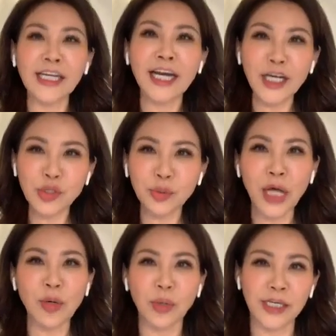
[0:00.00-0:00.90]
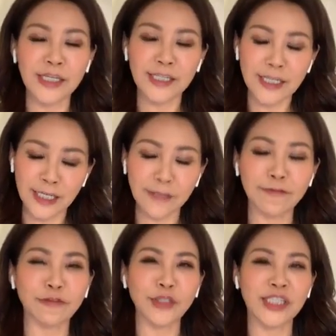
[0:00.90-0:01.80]
你可以租到我，也是你的
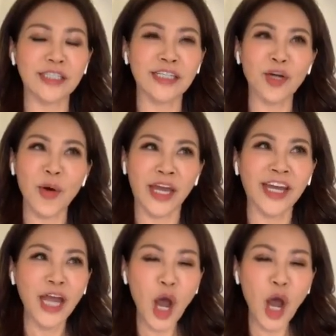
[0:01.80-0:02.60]
福气，因为